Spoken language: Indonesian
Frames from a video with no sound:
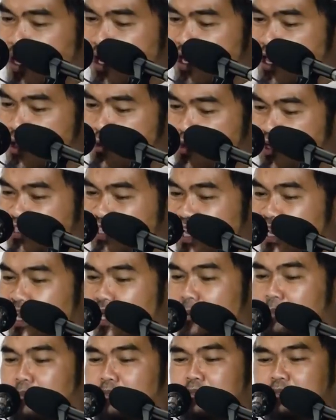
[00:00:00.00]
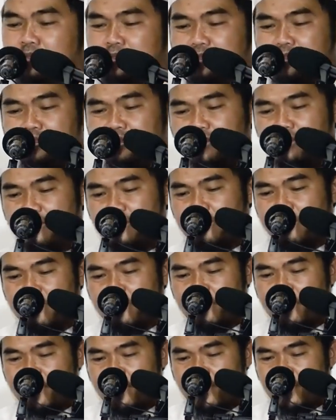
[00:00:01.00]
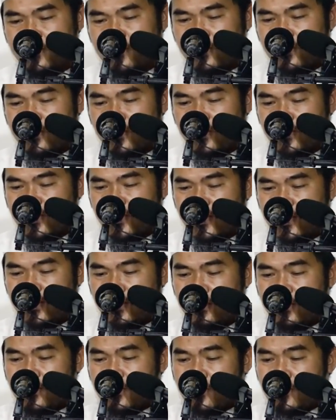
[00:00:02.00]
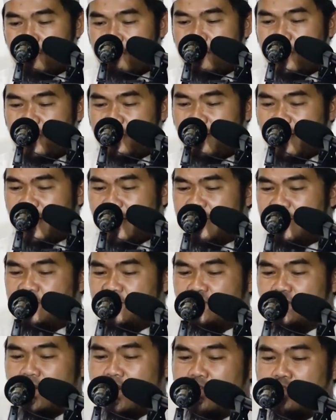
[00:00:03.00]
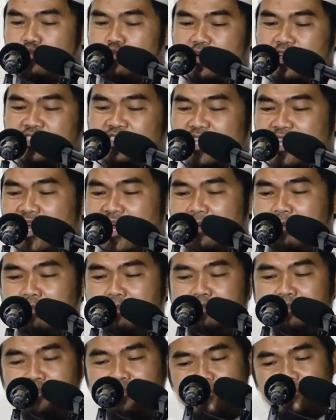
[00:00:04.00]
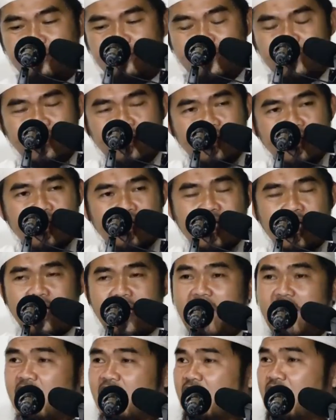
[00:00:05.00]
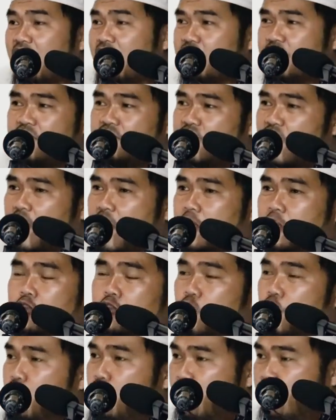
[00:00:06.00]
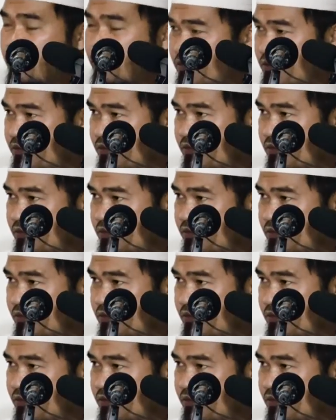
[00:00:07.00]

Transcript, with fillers: Alaihi Wasallam, ya, beliau Ali Shallallahu Wasallam akhlaknya sangat luhur